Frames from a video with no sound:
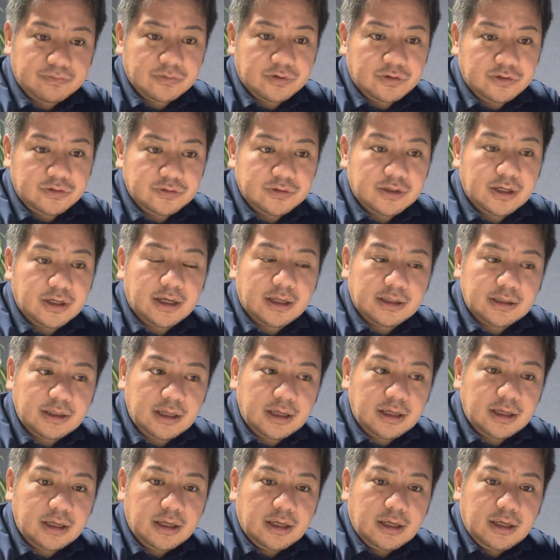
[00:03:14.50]
という中
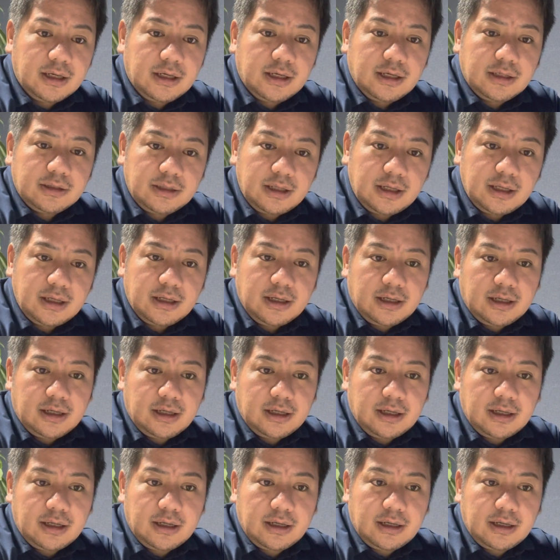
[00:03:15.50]
でね、
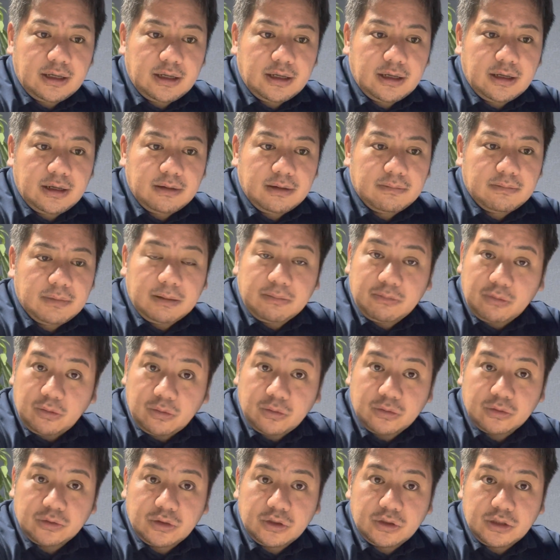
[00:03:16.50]
えまあ、もう
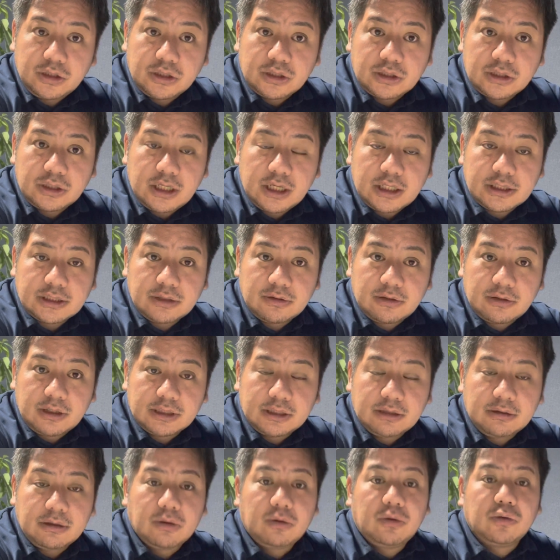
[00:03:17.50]
本当に経営者の
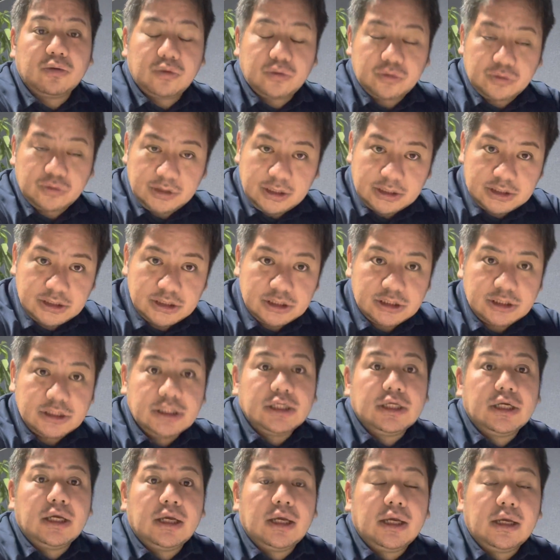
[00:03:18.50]
方は孤独だし、
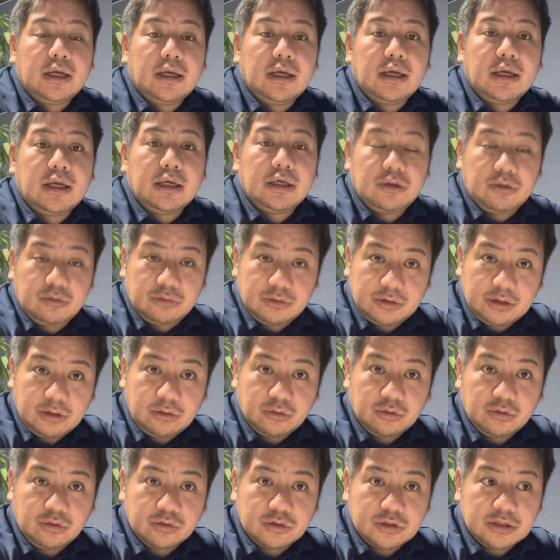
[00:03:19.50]
えいろんなこ
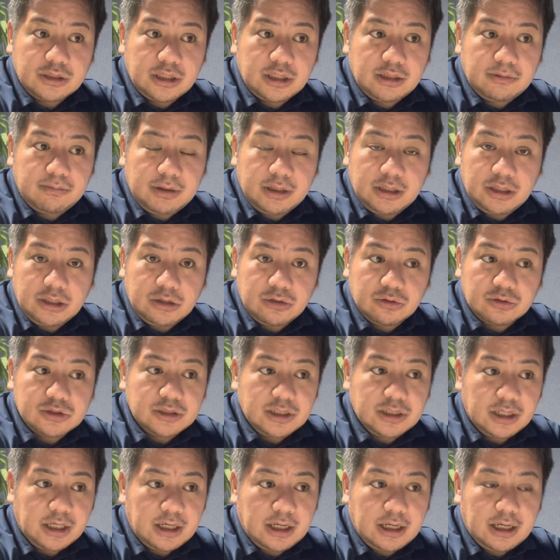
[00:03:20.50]
とを常に勉強し
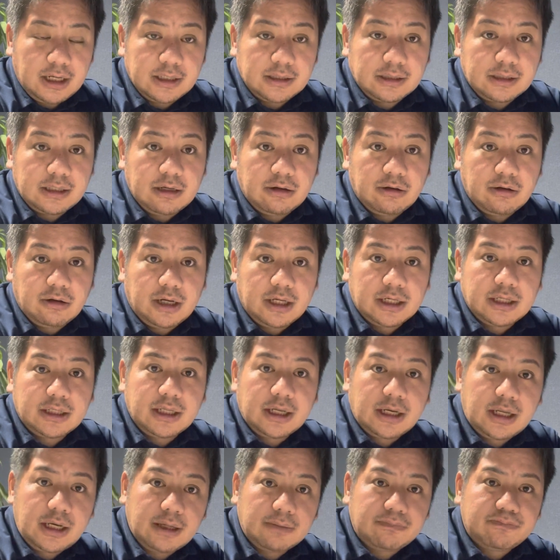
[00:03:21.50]
ながらアンテナを張りな
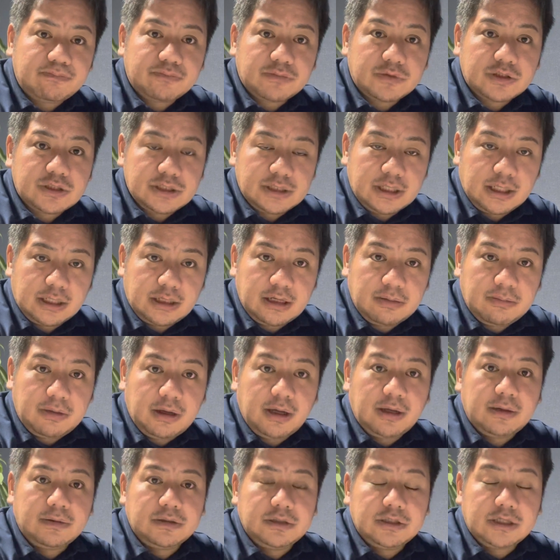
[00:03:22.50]
がらしなけれ
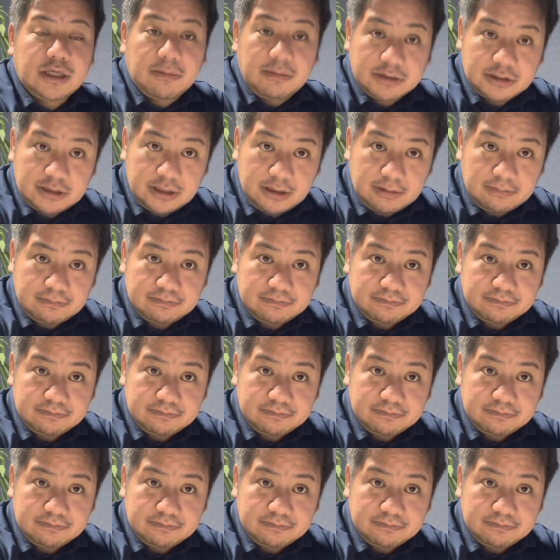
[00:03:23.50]
ばいけません、